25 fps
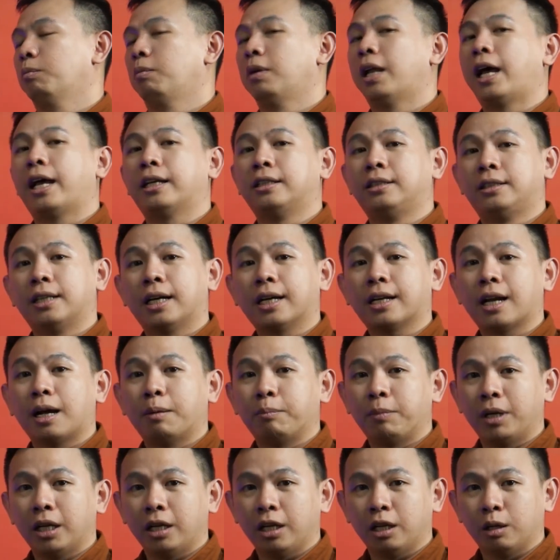Belajar,
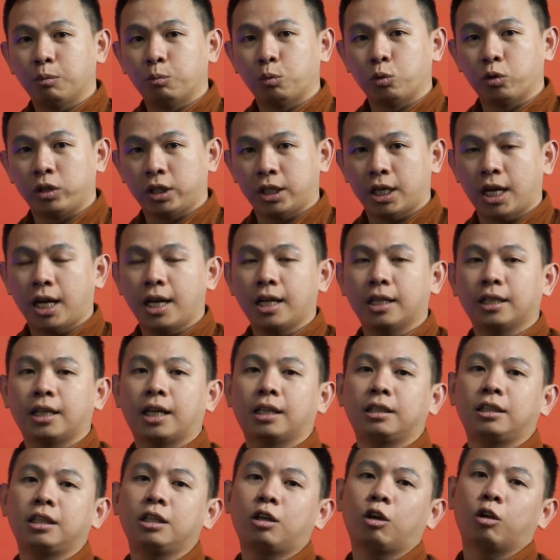ambil ilmunya,
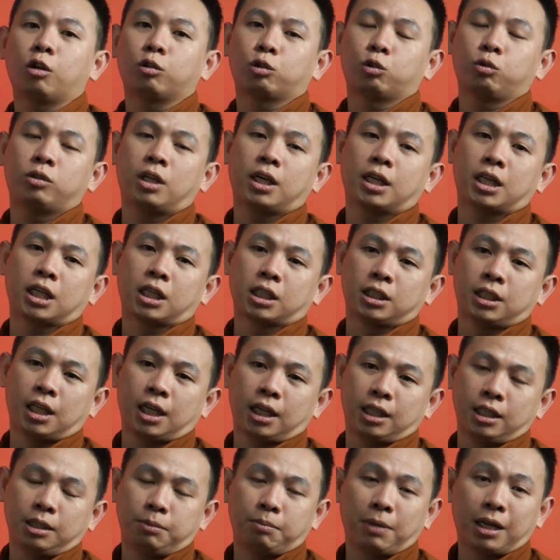nanti kalau sudah
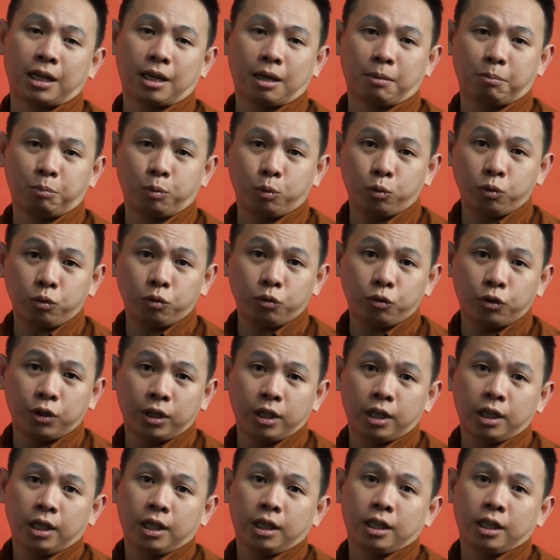kerja di manapun,